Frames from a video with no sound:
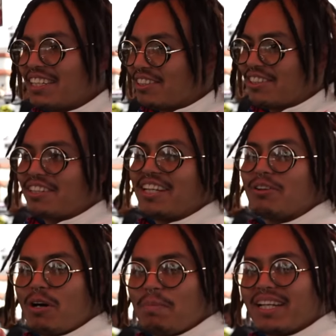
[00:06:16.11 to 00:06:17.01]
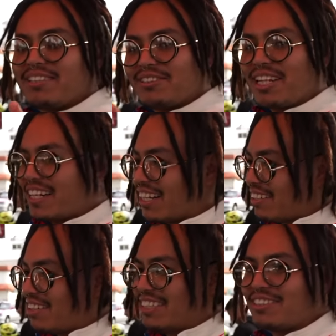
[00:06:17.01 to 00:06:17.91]
todo lo, de Cuape, de todos los
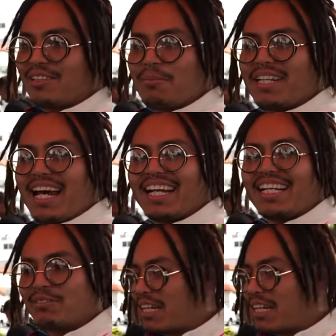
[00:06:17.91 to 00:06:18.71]
alrededores, son bien águilas, bien